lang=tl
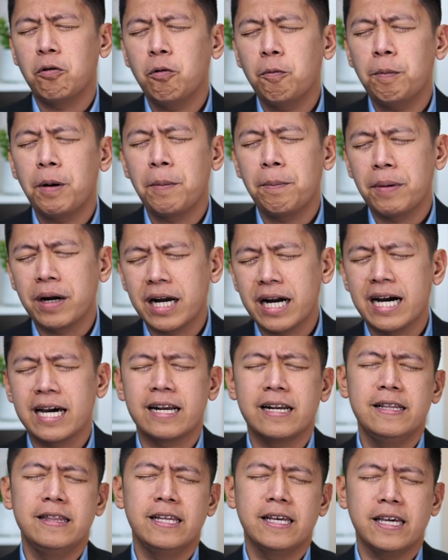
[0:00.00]
upang
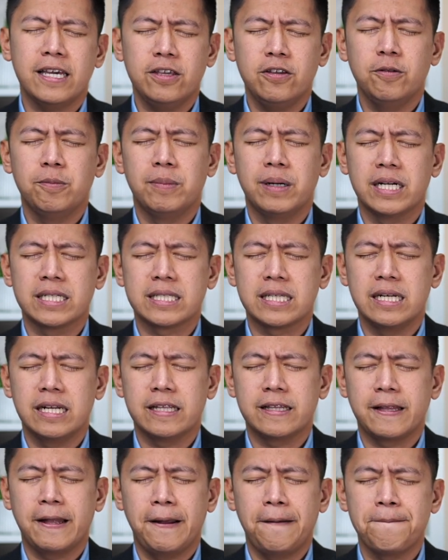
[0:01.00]
mag-aral ng inyong mga
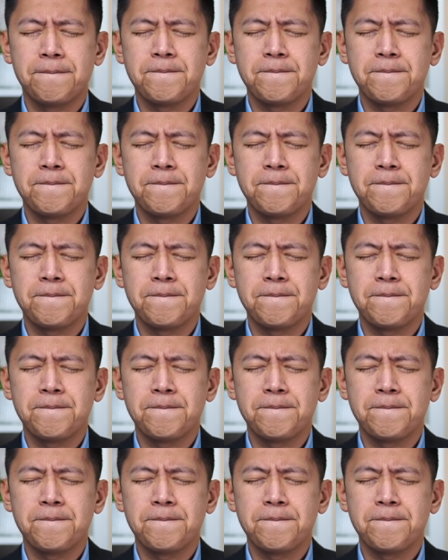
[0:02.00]
salita.